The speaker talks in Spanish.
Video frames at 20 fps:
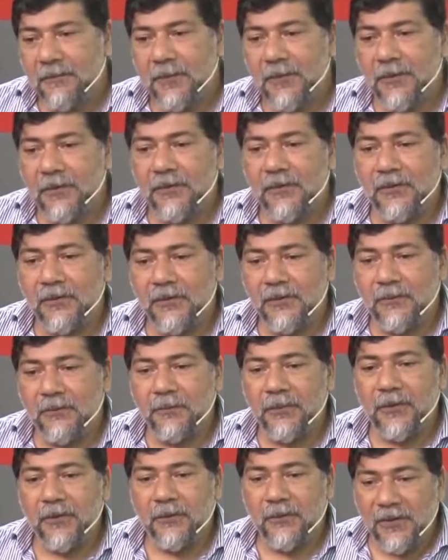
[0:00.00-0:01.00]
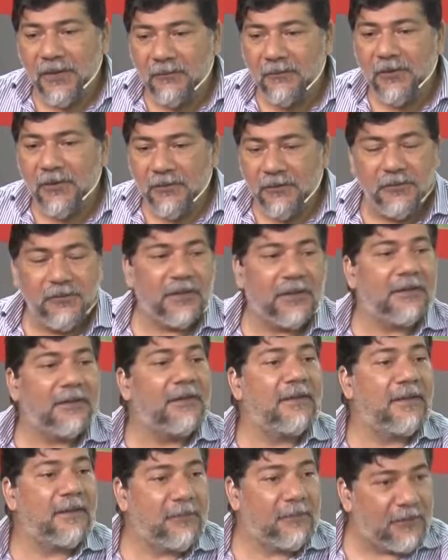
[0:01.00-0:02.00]
pero, venimos en un
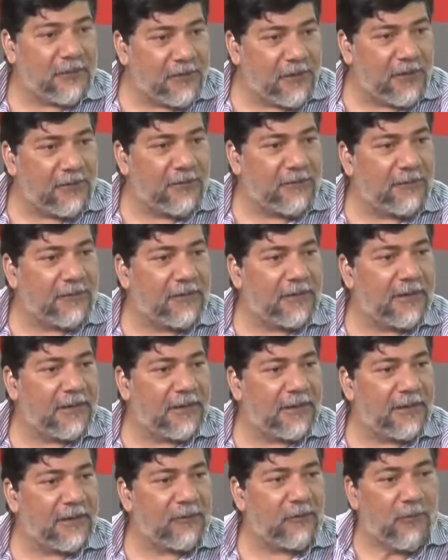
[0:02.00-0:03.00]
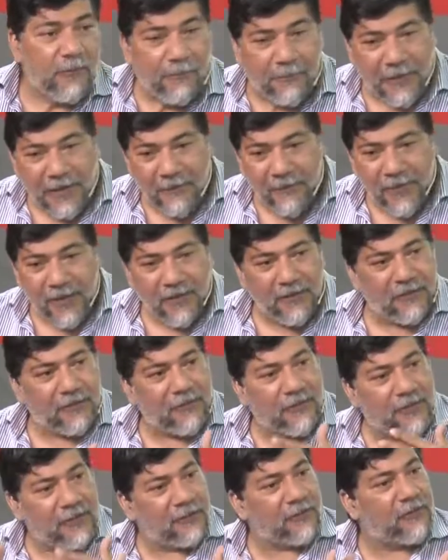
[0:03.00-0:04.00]
70% de,
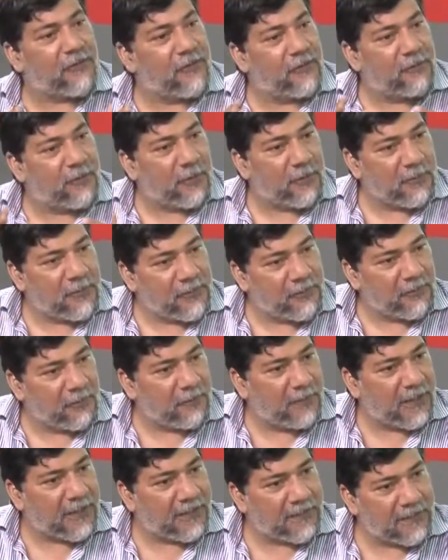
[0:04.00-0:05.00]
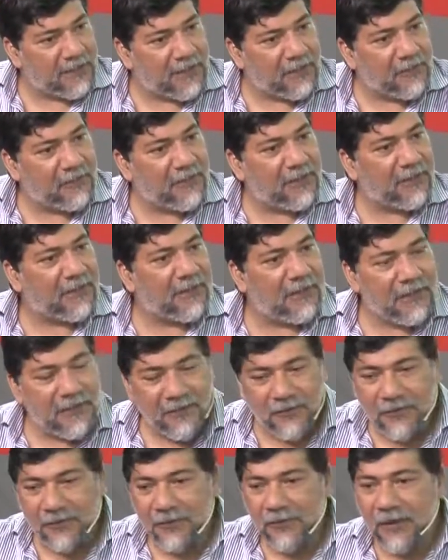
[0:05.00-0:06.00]
cumplimiento de esos compromisos pactados y
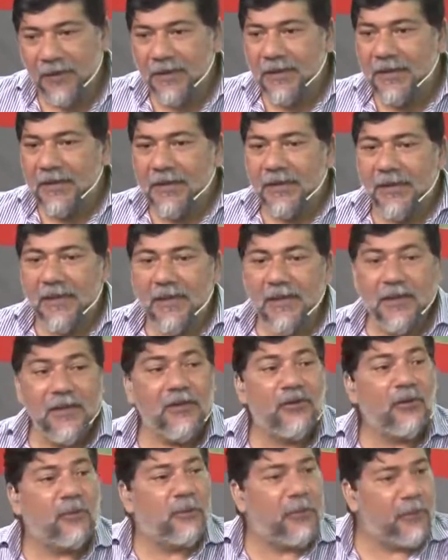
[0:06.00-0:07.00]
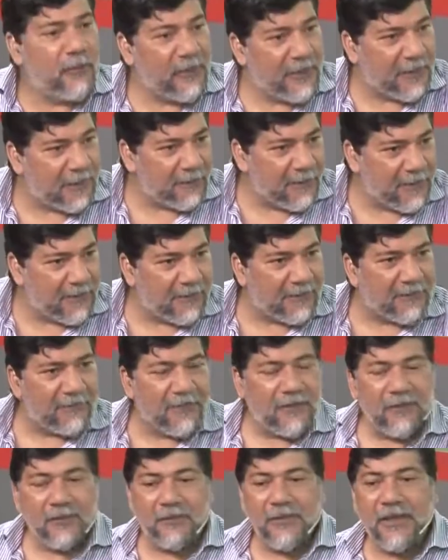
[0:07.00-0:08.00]
escritos y dichos públicamente.
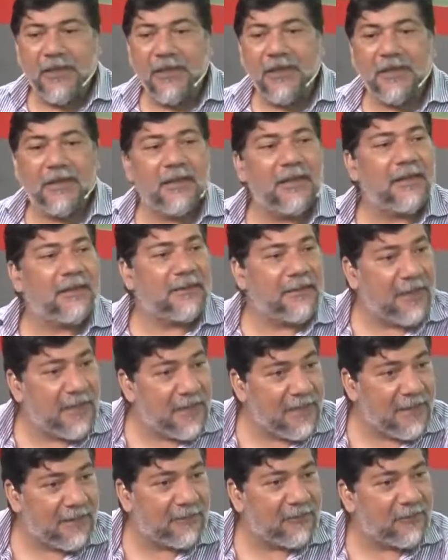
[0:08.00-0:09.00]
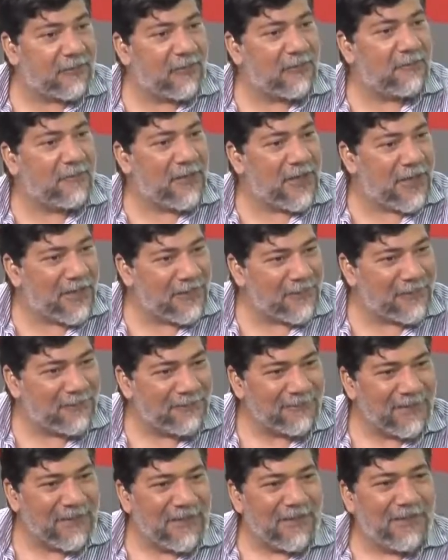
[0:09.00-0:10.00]
Vino Miguel Ángel Estrella, tocó el piano
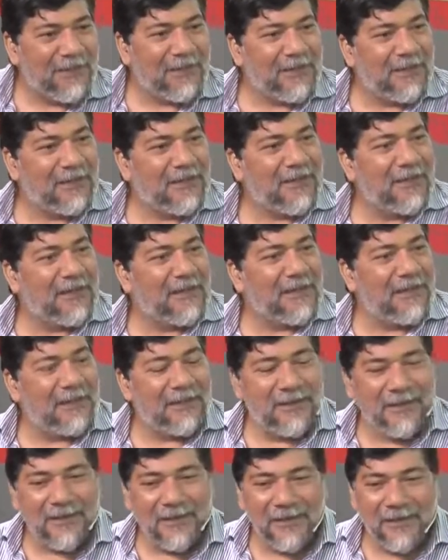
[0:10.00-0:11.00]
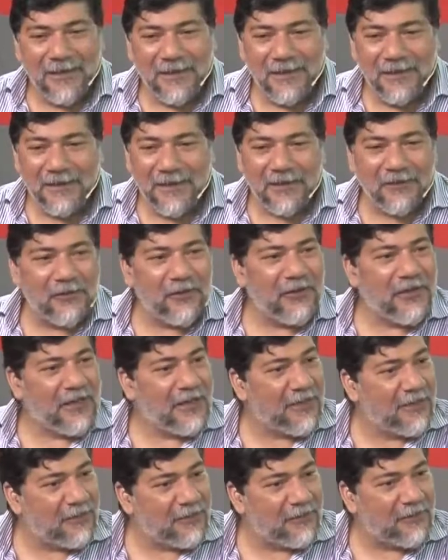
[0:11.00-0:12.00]
en, el, Teatro
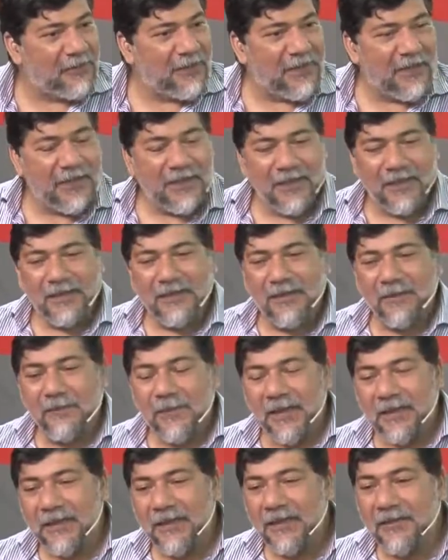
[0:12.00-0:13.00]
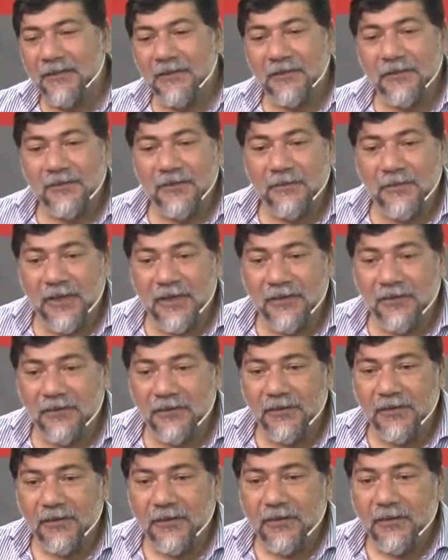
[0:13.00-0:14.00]
Lírico del Parque del
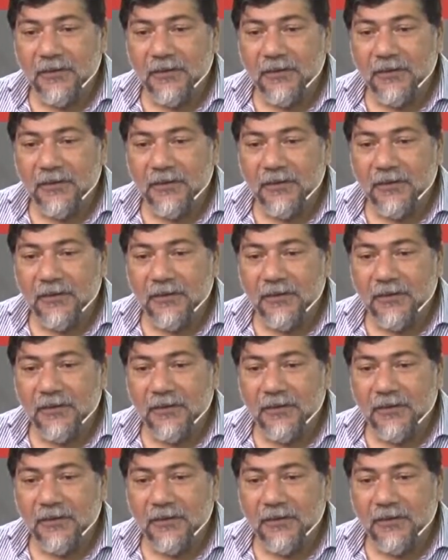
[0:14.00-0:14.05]
Conocimiento